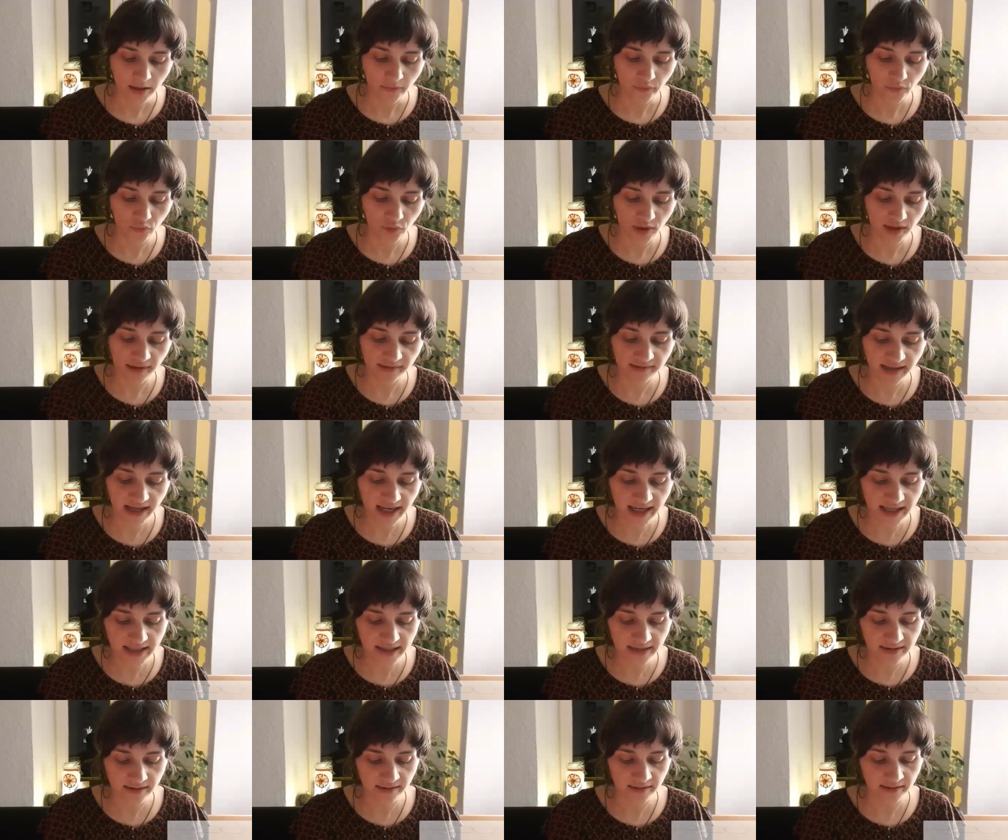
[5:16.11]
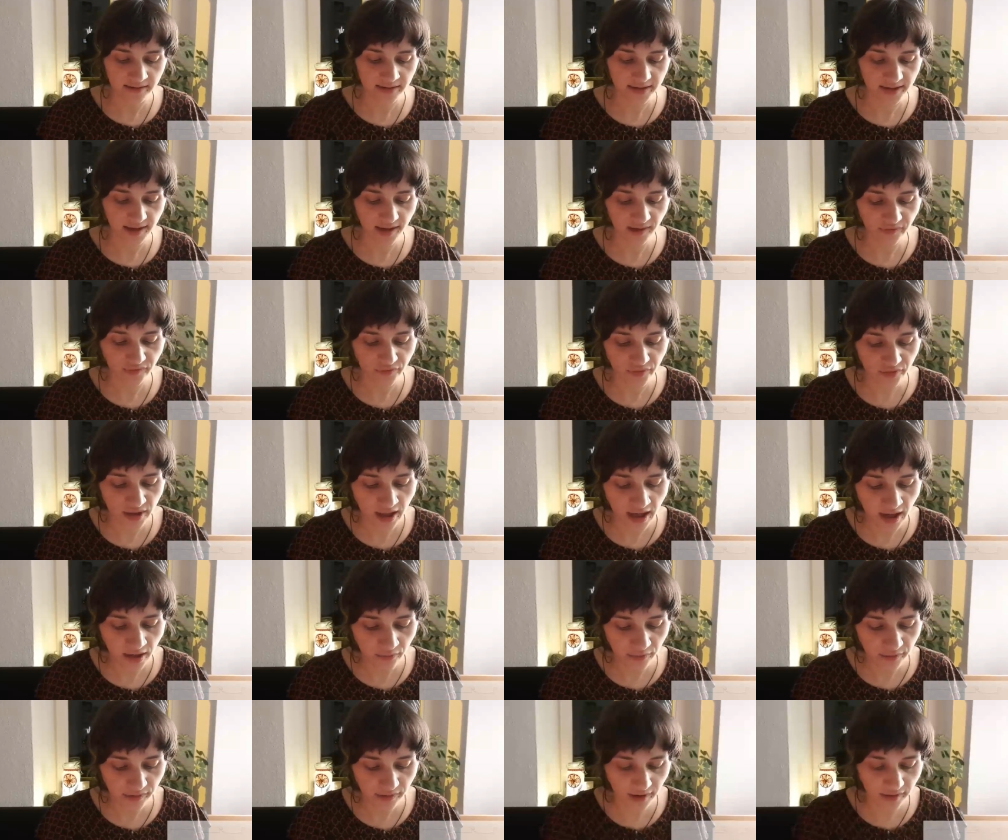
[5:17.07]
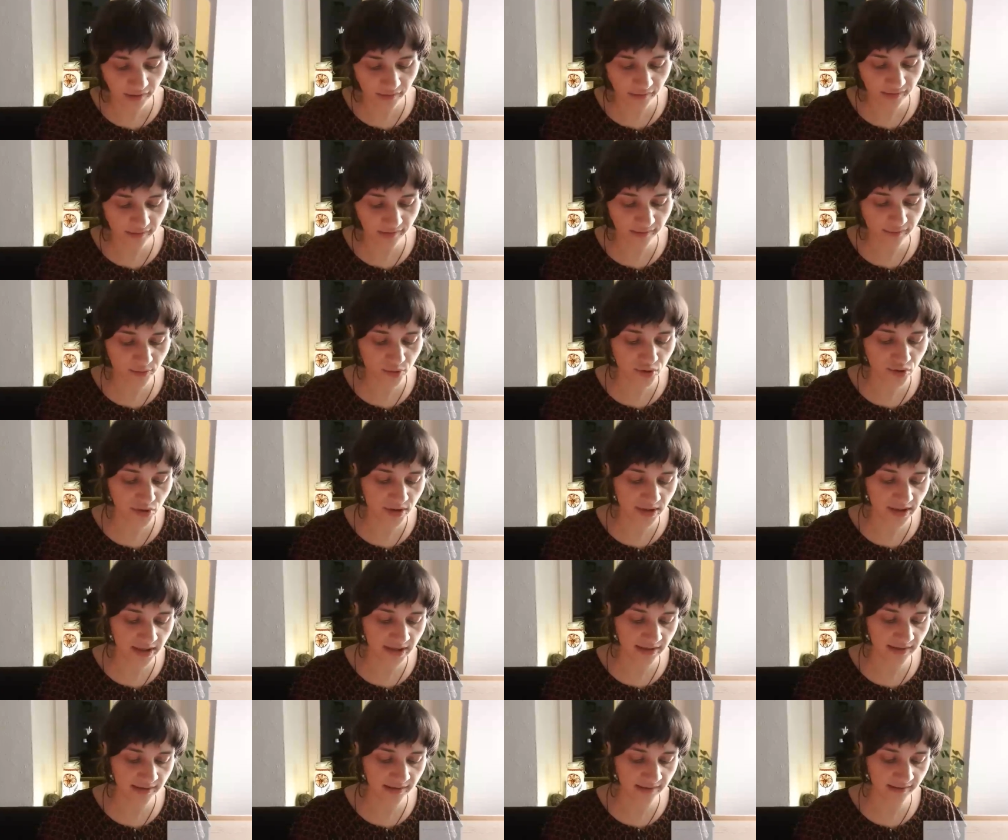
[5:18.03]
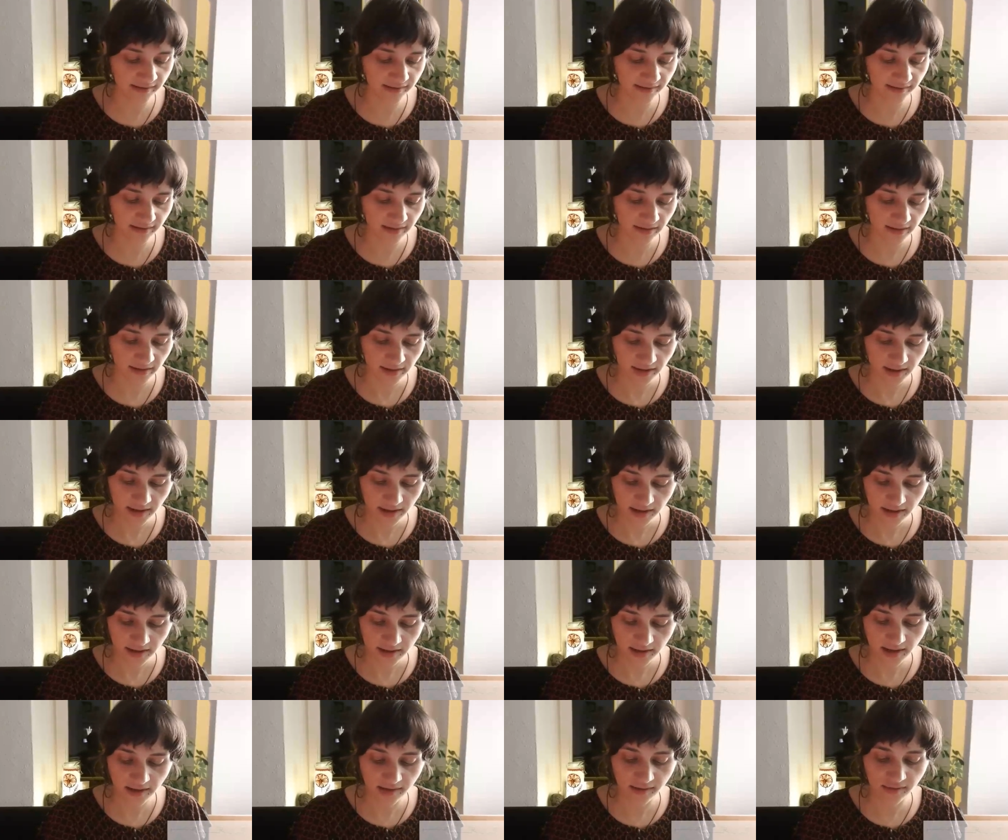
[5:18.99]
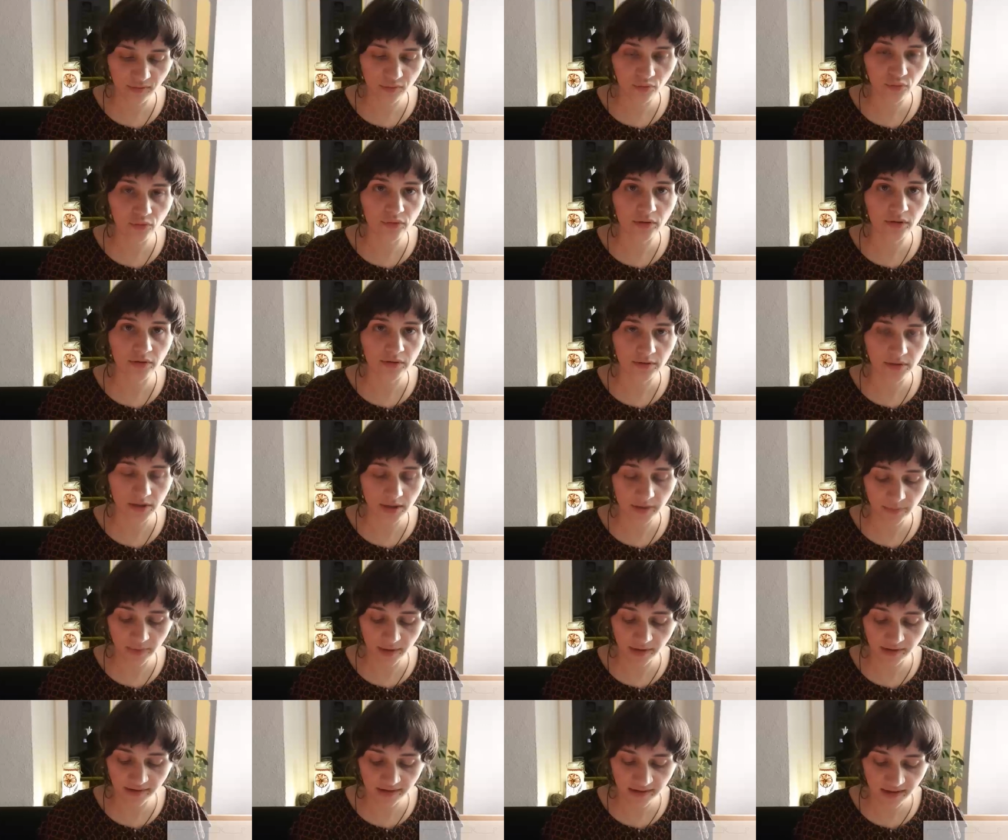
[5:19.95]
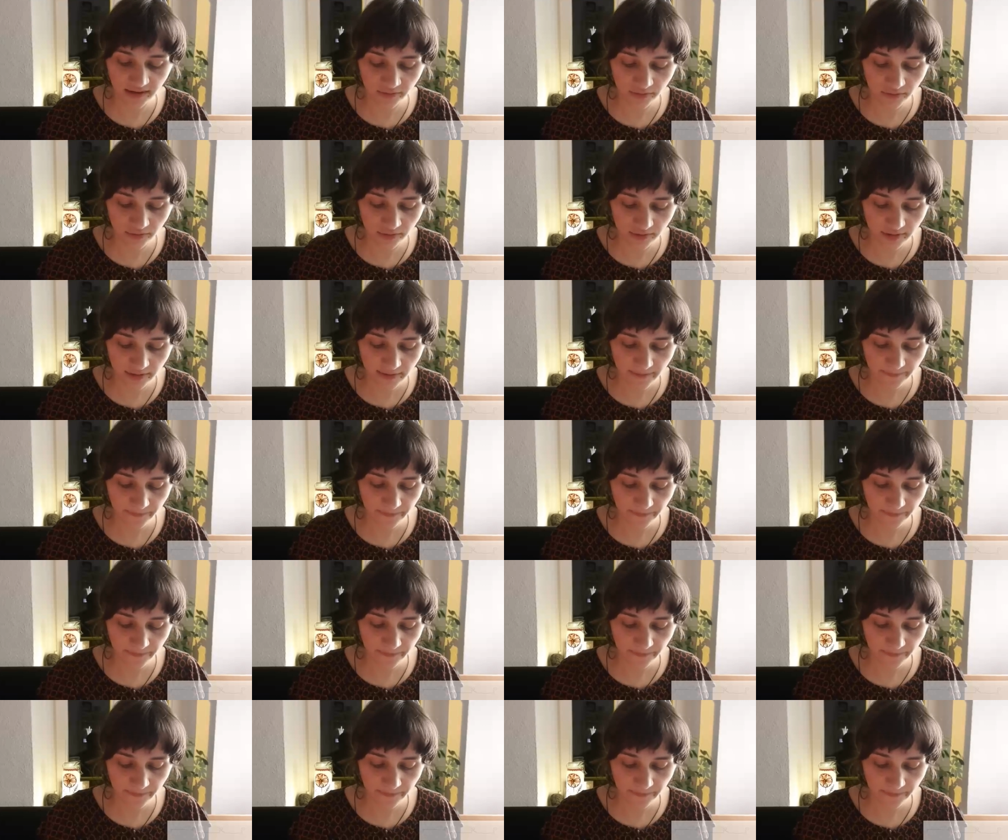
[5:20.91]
wo das Echte, das von Haus aus zwischen ihnen ist, der Zug, die Beziehung,